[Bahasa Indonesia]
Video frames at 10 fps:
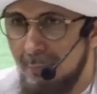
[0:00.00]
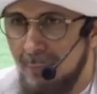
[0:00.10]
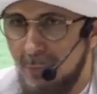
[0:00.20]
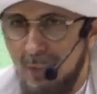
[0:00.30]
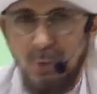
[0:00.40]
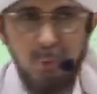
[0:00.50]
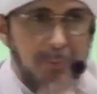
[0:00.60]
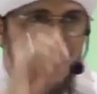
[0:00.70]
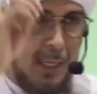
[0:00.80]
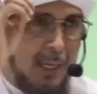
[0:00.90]
Saya
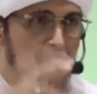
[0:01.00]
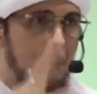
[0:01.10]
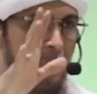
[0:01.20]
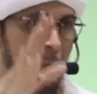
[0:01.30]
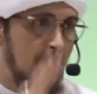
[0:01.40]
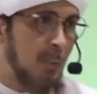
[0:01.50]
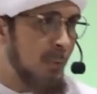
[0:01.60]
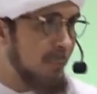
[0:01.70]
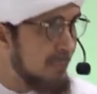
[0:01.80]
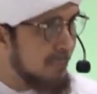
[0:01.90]
sumbang 50 ribu.
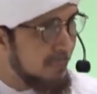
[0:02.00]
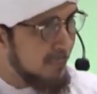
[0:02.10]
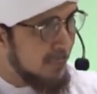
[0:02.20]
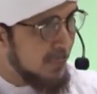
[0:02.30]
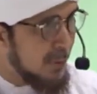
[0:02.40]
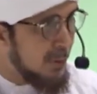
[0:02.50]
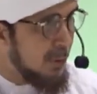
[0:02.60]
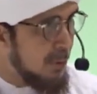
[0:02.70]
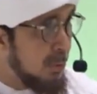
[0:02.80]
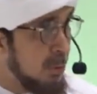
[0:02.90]

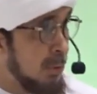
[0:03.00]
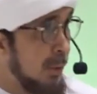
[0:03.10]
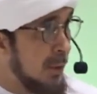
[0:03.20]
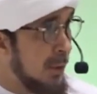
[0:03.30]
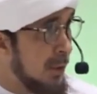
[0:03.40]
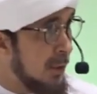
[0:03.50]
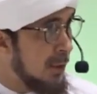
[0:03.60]
Tujuannya